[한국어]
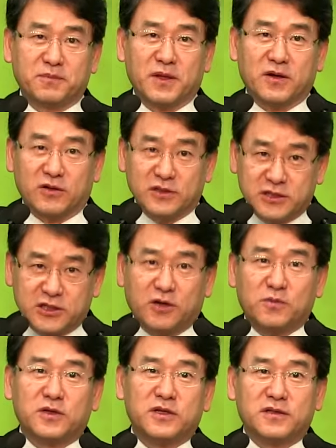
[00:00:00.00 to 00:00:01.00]
거기
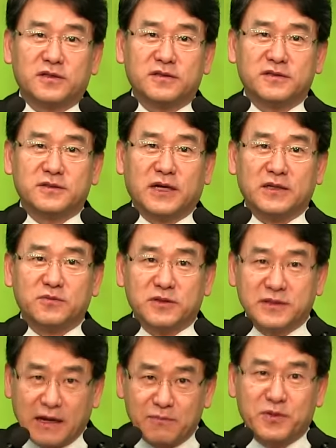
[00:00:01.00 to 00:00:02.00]
시어머니든
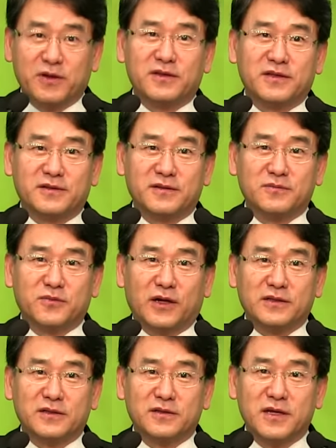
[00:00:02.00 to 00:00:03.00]
아니면 남편이든 뭐
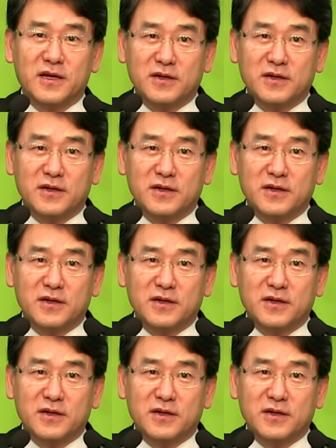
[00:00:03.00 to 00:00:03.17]
하여튼